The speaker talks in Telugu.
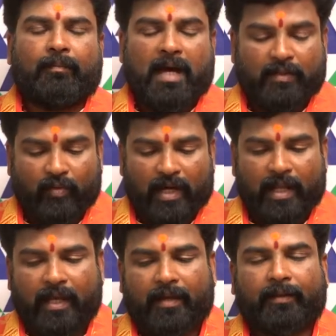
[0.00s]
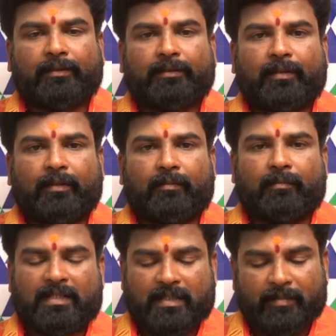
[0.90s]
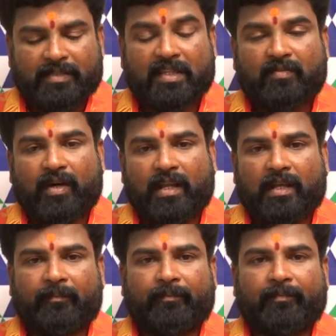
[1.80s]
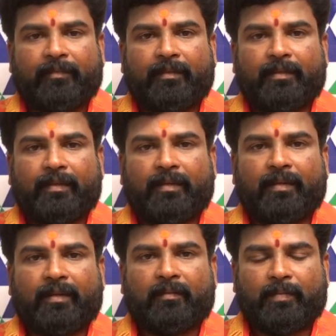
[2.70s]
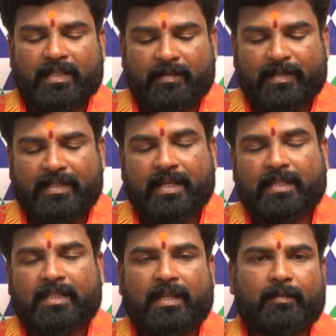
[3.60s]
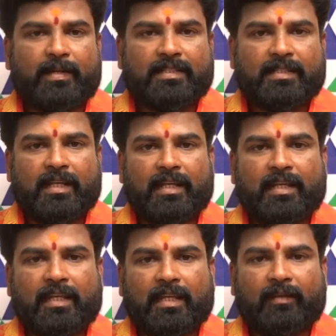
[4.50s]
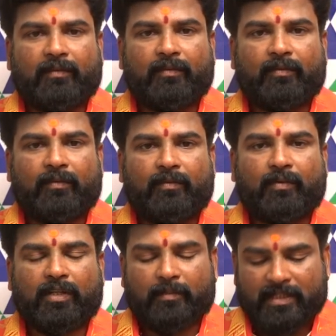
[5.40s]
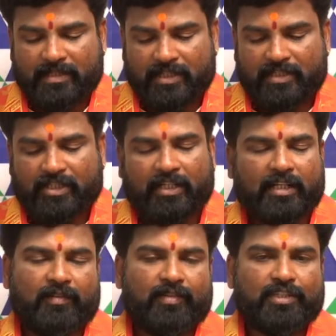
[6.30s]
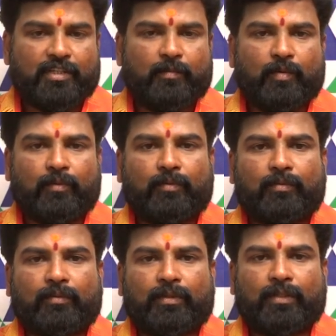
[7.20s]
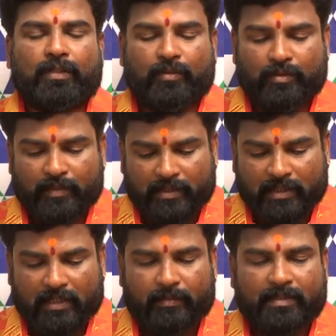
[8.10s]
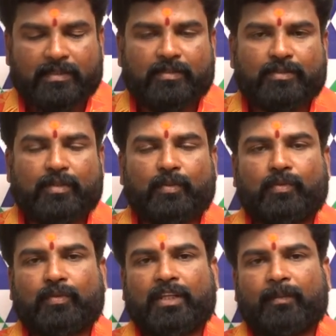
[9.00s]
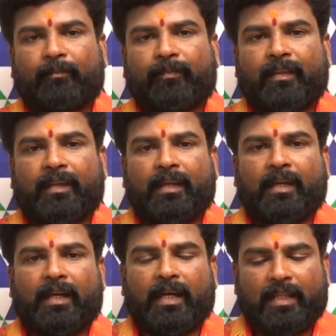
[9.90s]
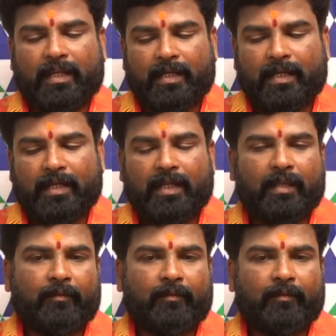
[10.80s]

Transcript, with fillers: మా ద్వారా మా సంస్థ ద్వారా పది మందికి తెలియపరచడానికి ఒక మంచి చక్కటి విషయము ఈరోజు మీకు తెలియపరచడం జరుగుతుంది అదేంటంటే